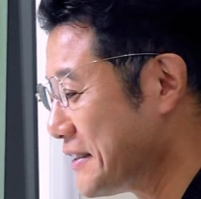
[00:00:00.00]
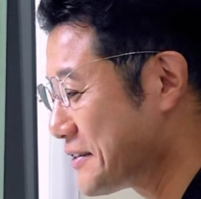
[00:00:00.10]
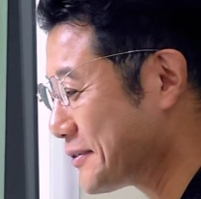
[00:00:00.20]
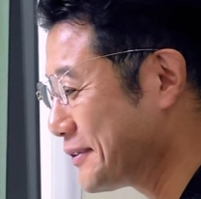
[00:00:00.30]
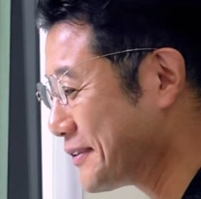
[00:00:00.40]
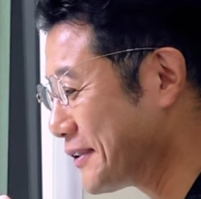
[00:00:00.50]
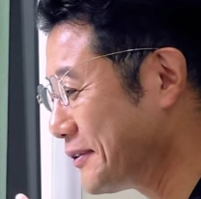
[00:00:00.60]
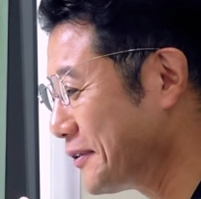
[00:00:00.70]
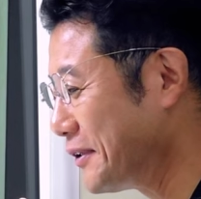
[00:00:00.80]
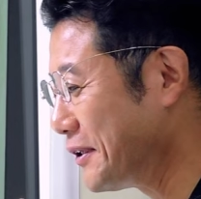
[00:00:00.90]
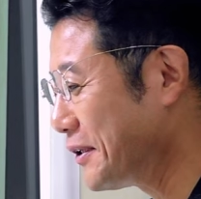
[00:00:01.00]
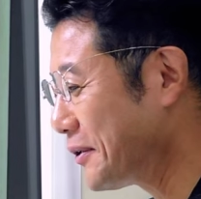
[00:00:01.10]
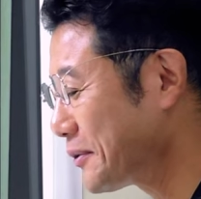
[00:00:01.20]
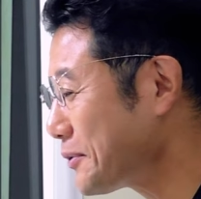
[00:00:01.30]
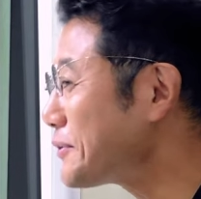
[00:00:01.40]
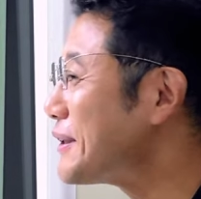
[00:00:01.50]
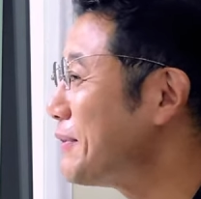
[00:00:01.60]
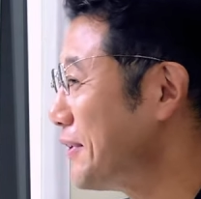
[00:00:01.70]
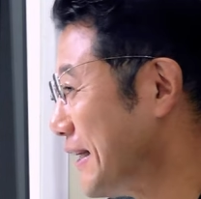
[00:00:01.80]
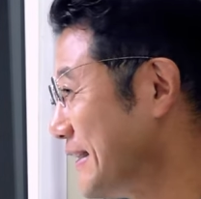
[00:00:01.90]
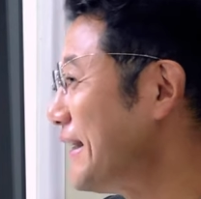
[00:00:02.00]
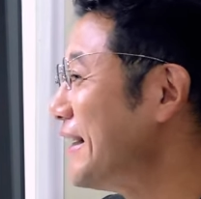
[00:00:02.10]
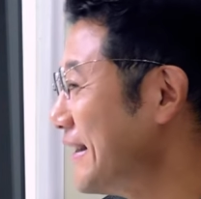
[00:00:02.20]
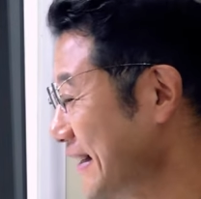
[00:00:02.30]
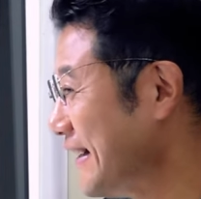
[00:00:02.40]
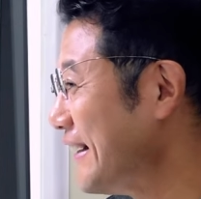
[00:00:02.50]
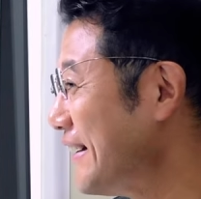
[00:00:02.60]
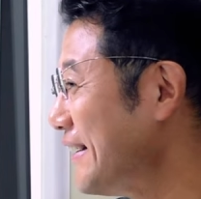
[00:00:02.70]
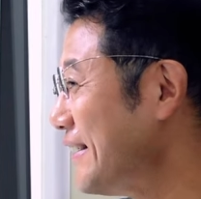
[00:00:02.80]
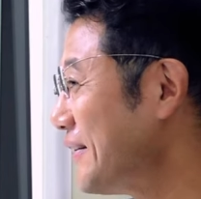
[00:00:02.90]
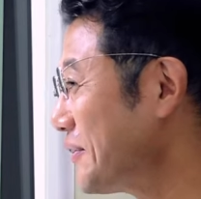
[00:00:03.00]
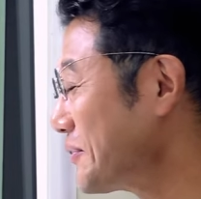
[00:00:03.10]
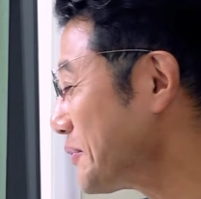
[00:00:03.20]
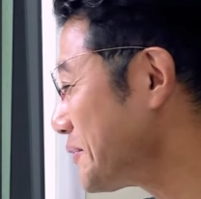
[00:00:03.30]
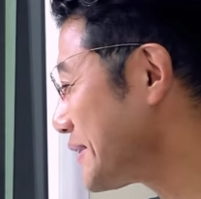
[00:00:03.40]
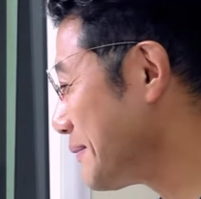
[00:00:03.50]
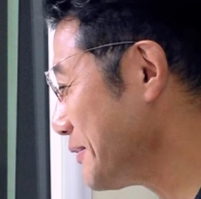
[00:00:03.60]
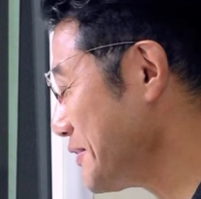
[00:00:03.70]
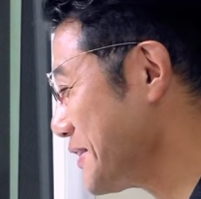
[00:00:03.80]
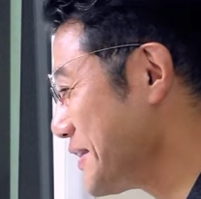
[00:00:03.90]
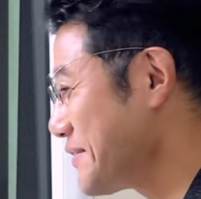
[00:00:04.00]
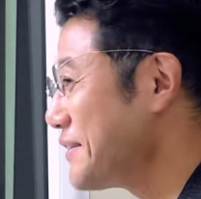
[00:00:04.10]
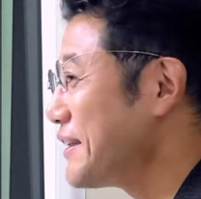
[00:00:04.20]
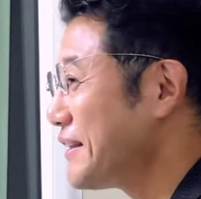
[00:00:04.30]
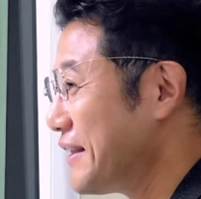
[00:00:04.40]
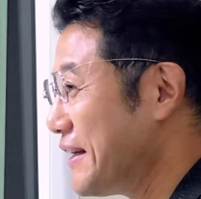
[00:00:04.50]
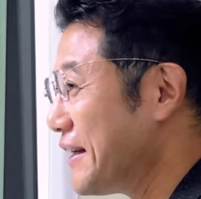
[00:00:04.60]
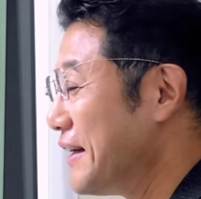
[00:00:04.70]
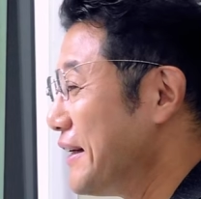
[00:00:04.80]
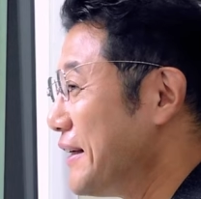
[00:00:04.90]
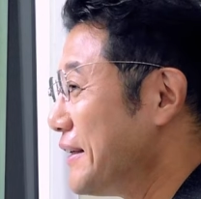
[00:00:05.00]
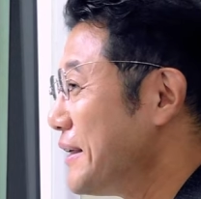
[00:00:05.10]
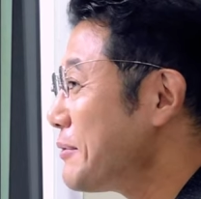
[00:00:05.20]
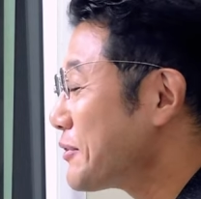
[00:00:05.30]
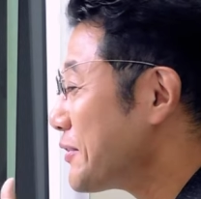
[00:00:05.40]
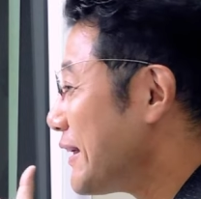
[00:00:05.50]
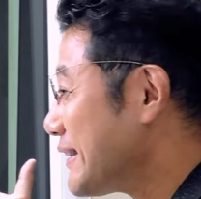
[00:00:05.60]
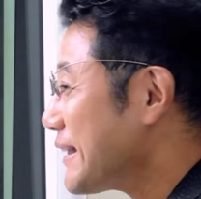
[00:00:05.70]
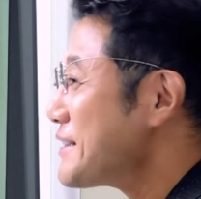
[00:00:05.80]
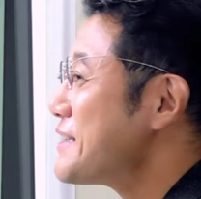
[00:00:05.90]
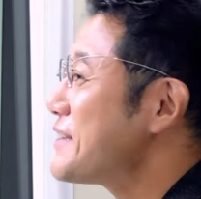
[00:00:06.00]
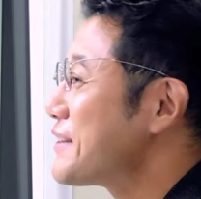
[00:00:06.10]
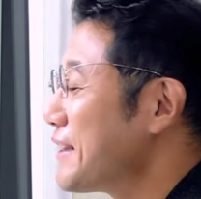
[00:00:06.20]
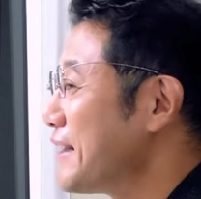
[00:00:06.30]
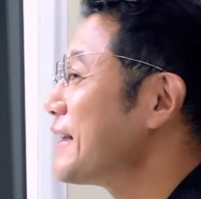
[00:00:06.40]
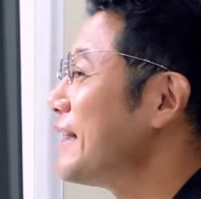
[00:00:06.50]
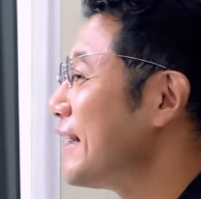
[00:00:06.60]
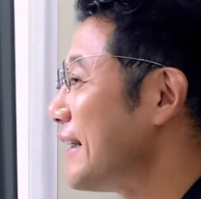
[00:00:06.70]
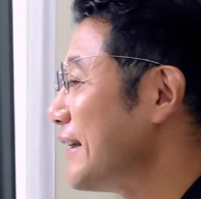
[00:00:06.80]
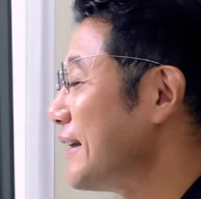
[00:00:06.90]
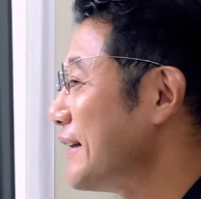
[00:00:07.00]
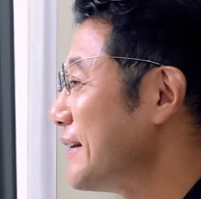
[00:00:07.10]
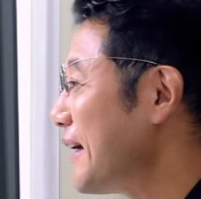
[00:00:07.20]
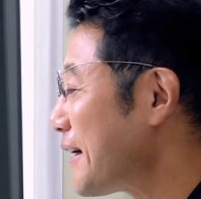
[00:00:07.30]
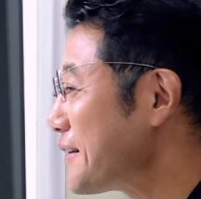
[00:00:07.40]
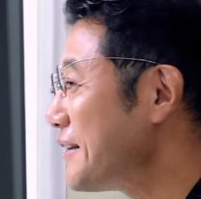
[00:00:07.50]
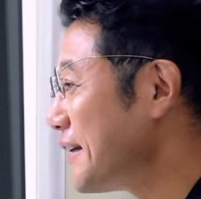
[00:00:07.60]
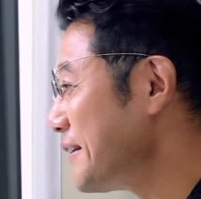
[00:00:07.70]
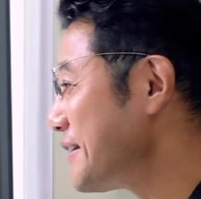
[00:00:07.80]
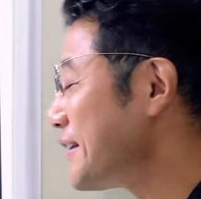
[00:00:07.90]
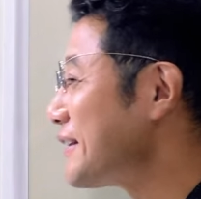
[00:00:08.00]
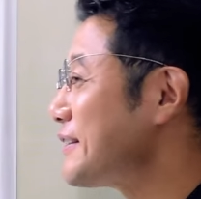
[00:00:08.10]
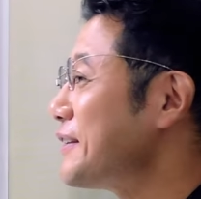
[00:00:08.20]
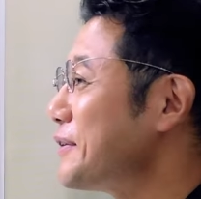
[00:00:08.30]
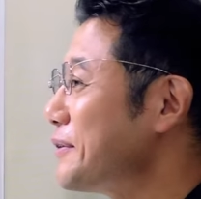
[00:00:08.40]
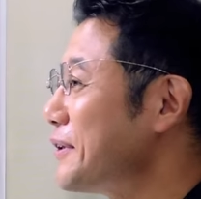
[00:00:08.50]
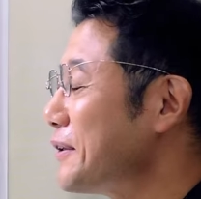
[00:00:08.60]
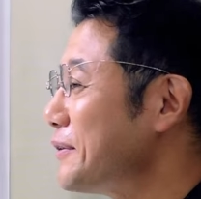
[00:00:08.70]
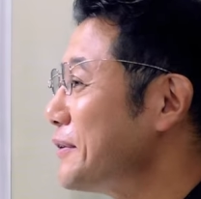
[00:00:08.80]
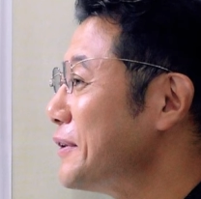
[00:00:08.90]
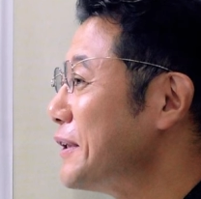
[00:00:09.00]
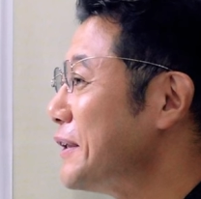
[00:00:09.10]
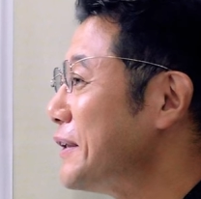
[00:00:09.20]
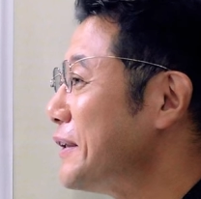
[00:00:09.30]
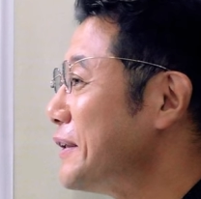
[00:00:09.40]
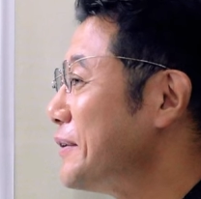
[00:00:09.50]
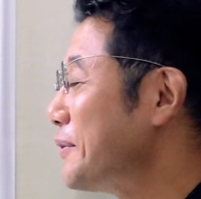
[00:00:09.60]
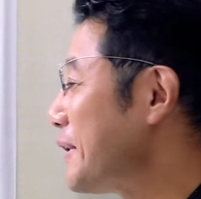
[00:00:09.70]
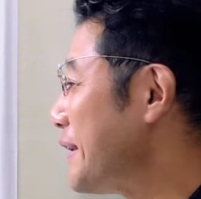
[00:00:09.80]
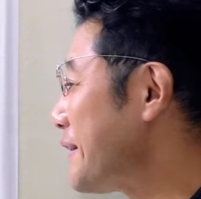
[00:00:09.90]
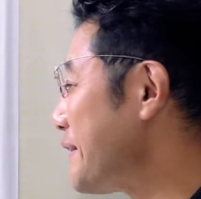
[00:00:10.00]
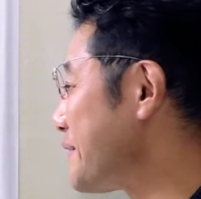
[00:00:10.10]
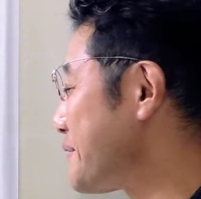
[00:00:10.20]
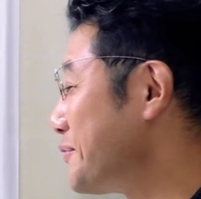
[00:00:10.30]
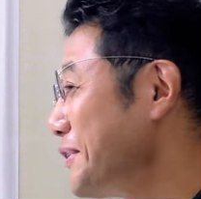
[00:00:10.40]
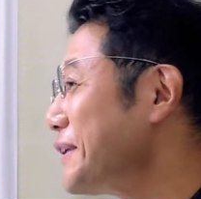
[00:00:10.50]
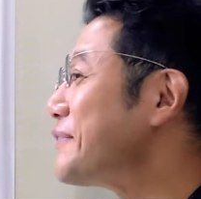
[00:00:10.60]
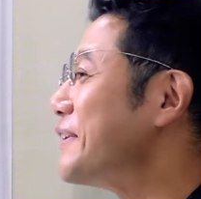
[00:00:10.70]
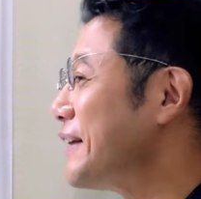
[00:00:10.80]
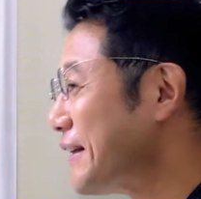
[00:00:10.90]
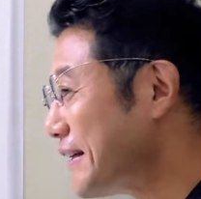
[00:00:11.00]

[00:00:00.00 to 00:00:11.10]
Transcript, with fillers: しつこいですけどお父様のアイデアでお父様の引き継いでて、はい、でもそれを新しい世代が花花開かせてるっていうのがなんかすごいですね